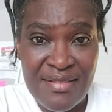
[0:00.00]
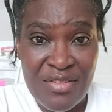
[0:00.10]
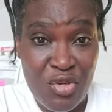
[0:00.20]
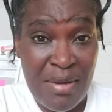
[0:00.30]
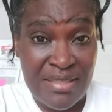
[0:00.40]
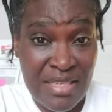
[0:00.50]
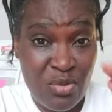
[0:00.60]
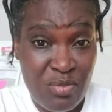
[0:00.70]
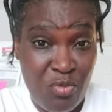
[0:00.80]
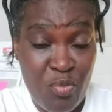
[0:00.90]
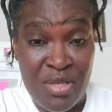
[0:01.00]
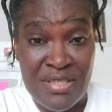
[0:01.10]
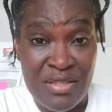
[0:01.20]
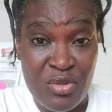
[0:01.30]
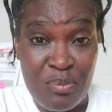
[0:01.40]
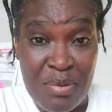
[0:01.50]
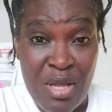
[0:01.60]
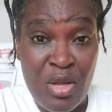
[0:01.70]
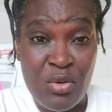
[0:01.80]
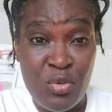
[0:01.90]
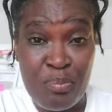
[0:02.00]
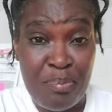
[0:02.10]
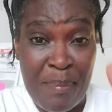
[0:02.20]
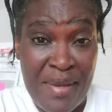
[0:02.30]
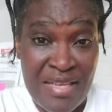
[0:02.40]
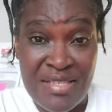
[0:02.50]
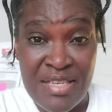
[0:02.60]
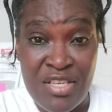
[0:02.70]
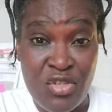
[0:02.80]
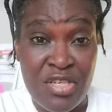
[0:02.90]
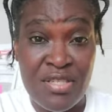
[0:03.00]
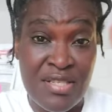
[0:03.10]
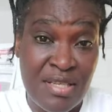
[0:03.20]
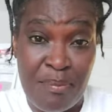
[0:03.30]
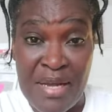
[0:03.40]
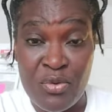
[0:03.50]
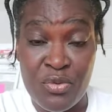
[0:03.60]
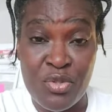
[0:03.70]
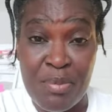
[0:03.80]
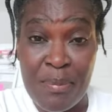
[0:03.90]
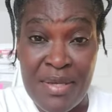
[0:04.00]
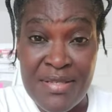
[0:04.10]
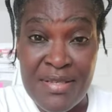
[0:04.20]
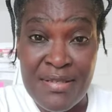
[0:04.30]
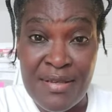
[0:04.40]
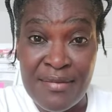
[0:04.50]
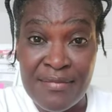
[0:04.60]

Je m'adresse aux, militants du, PPACI, ceux qui disent qu'ils parlent au nom du PPACI là.